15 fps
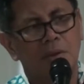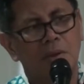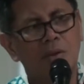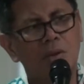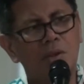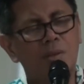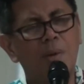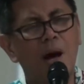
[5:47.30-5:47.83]

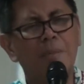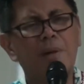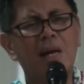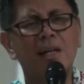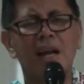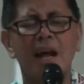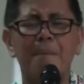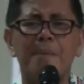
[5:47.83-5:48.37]
Itu
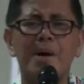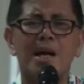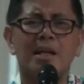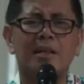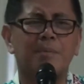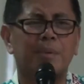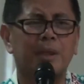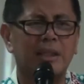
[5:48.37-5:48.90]
sebabnya kenapa
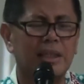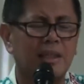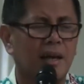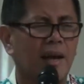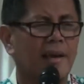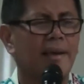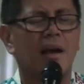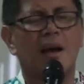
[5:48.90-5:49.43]
ada
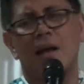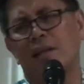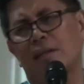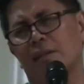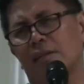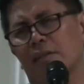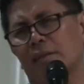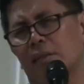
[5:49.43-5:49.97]
pertikaian.
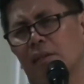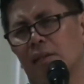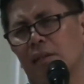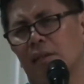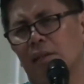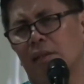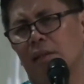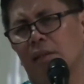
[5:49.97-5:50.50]

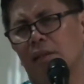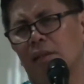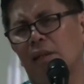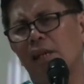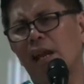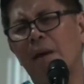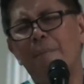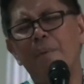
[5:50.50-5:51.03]

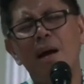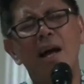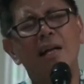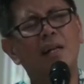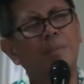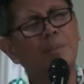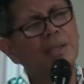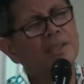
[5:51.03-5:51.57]
Kenapa
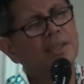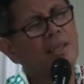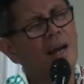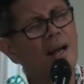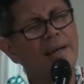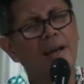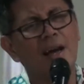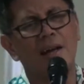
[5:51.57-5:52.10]
ada
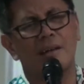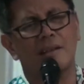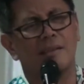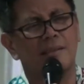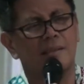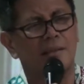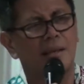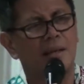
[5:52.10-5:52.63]
perceraian?
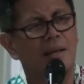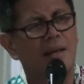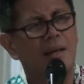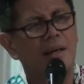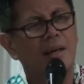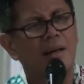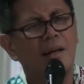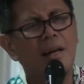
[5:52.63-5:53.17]

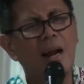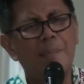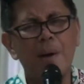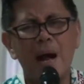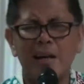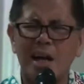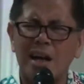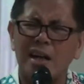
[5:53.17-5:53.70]

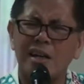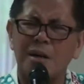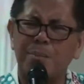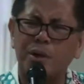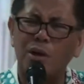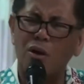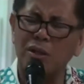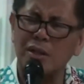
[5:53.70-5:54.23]
Kenapa anak-anak
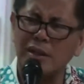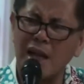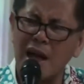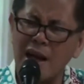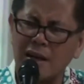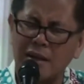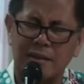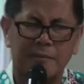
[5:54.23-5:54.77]
berontak?